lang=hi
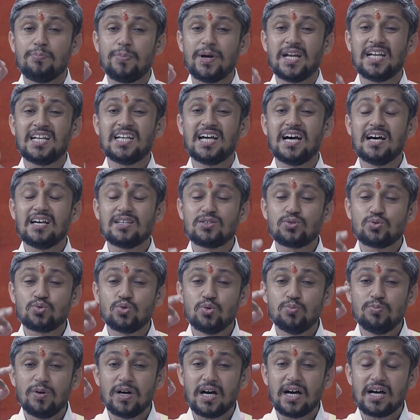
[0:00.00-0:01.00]
पन्ना
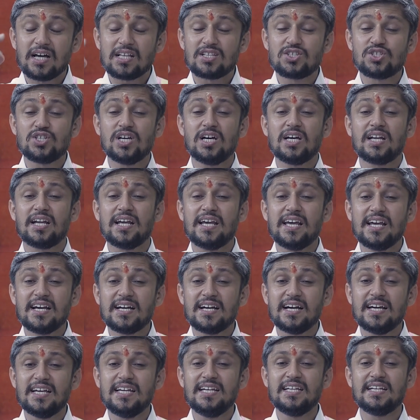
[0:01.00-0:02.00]
शुभ अच्छा
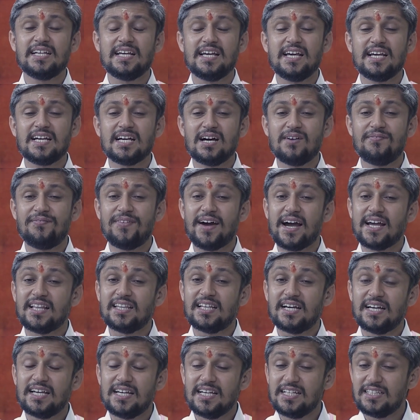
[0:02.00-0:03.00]
रहेगा ही रहेगा
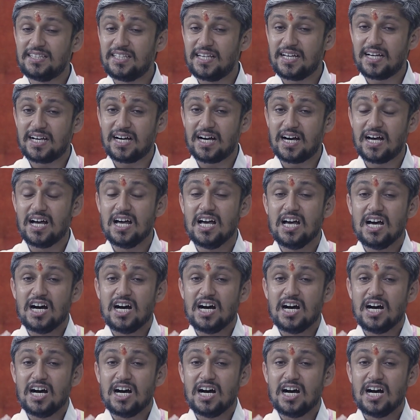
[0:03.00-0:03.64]
फायदा ही देगा